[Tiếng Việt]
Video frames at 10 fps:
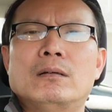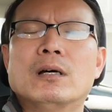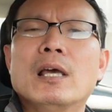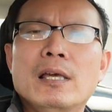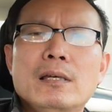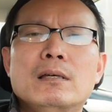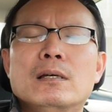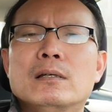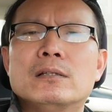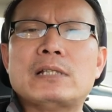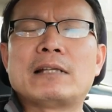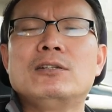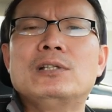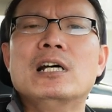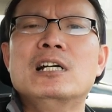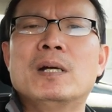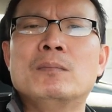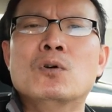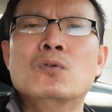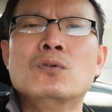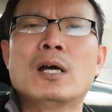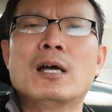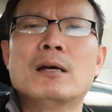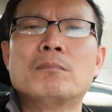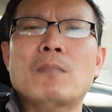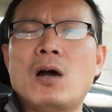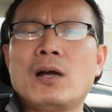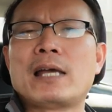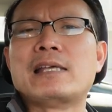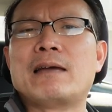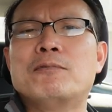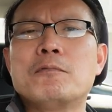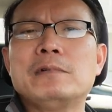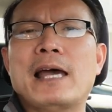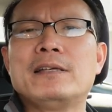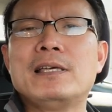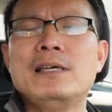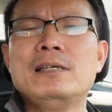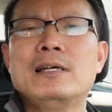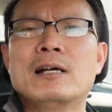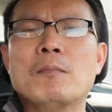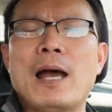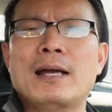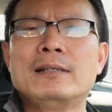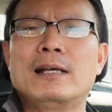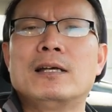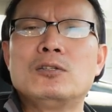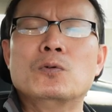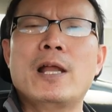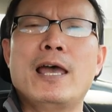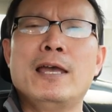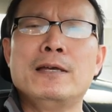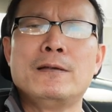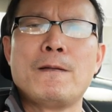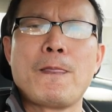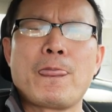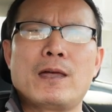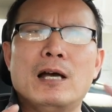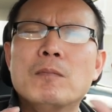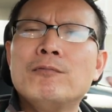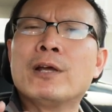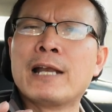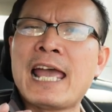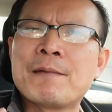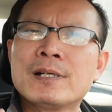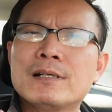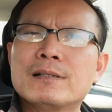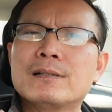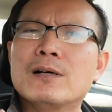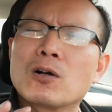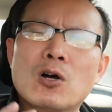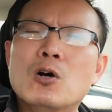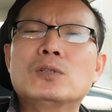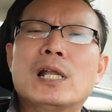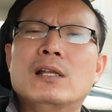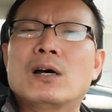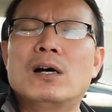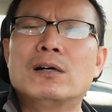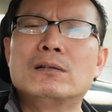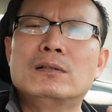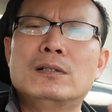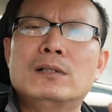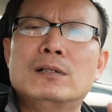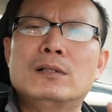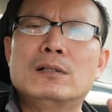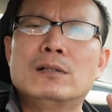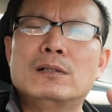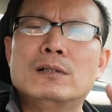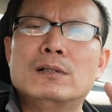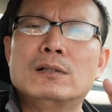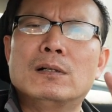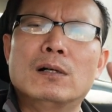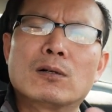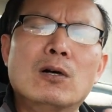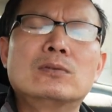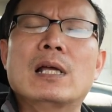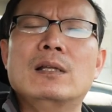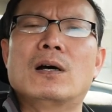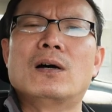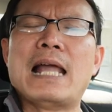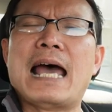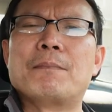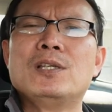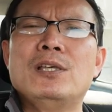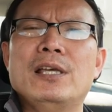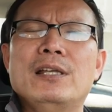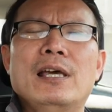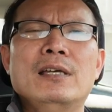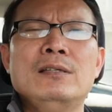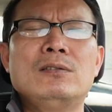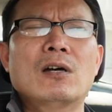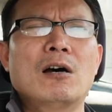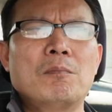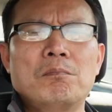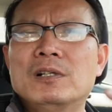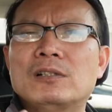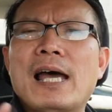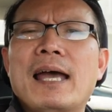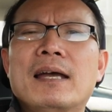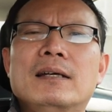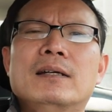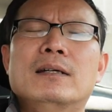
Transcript: đó thì sáng thứ tư mình muốn à, bỏ ra vài phút giải trí với các bạn về cái chủ đề ở bên Việt Nam á họ cố tình họ họ cố tình họ làm như vậy để cho người ta